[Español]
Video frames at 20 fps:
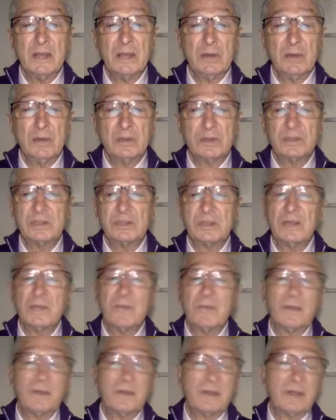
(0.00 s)
nos está
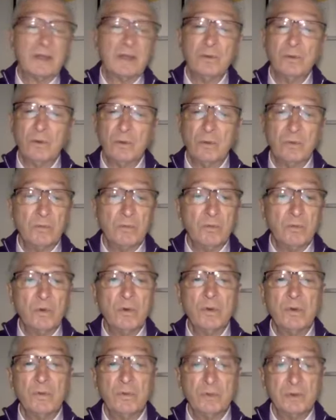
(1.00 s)
afectando
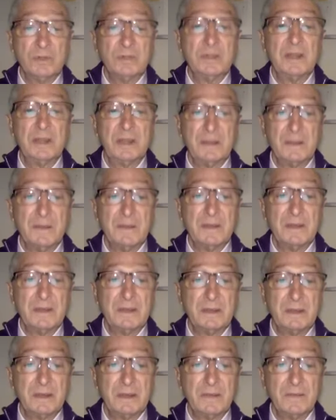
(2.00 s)
muy, muy
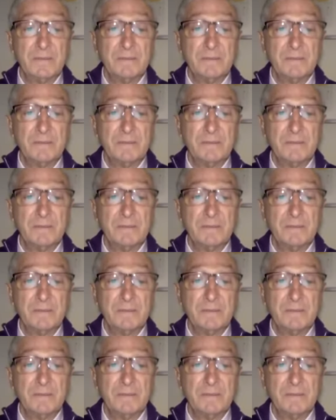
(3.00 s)
seriamente.